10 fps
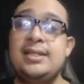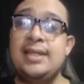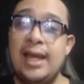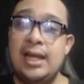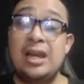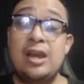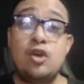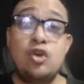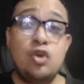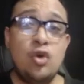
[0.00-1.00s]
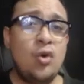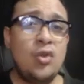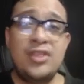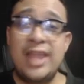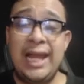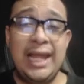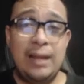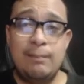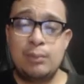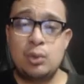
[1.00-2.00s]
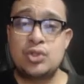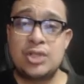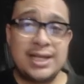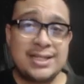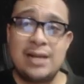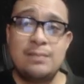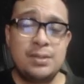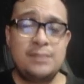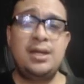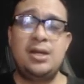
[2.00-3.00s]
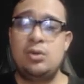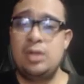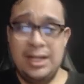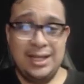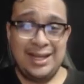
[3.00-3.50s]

y él no da el ejemplo, si es el primero